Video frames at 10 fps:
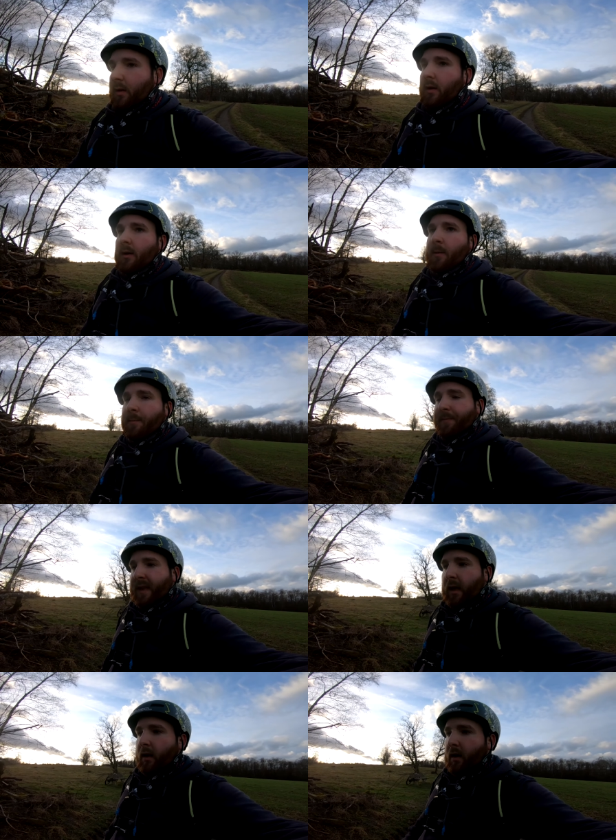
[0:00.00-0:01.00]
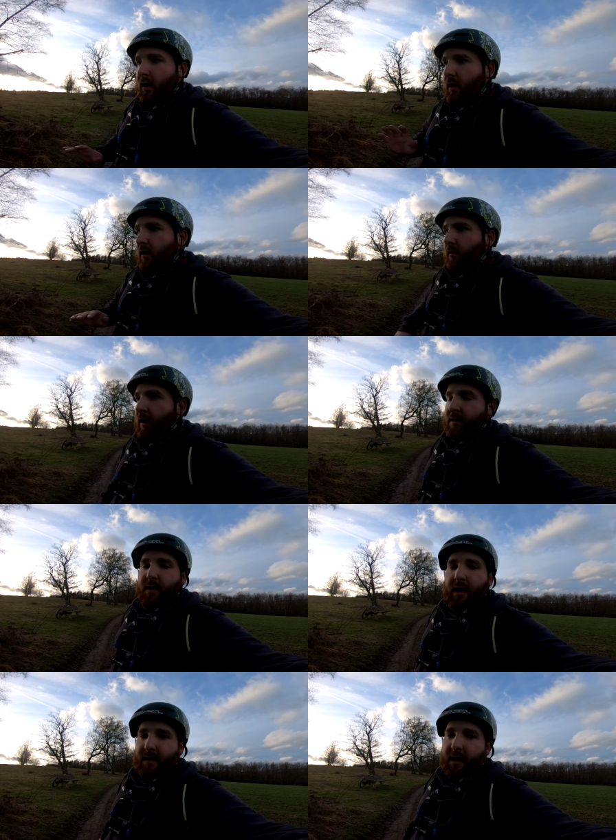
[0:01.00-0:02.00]
Ähm, Weiß
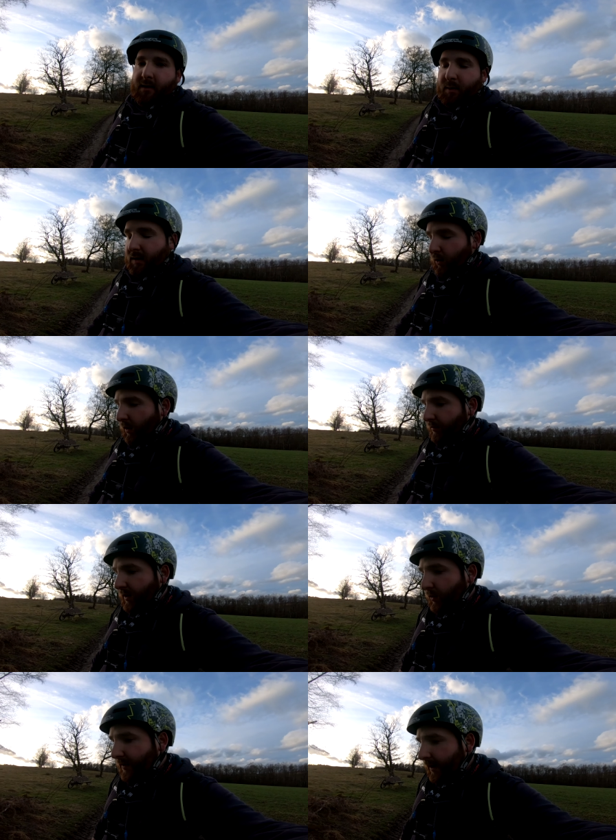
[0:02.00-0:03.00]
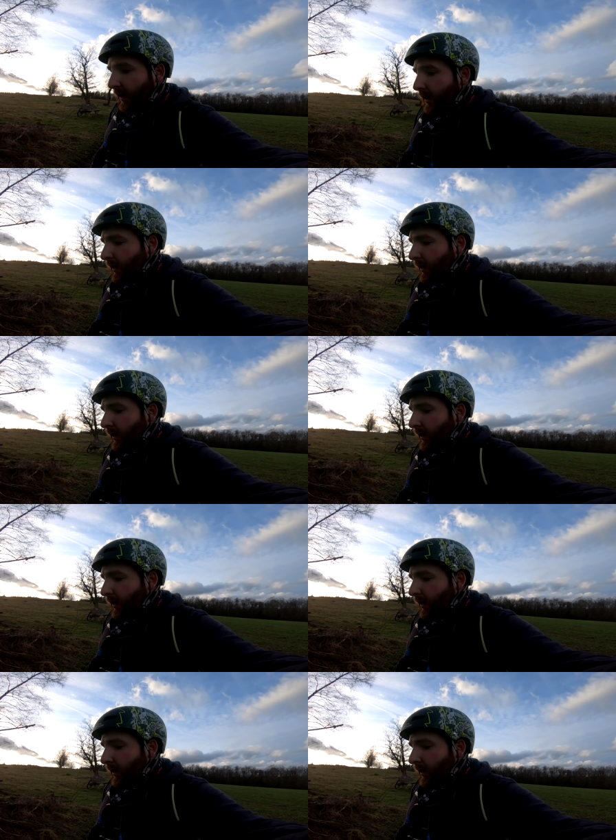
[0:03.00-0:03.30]
ich, kann sein, dass man die sogar auf dem Video sieht.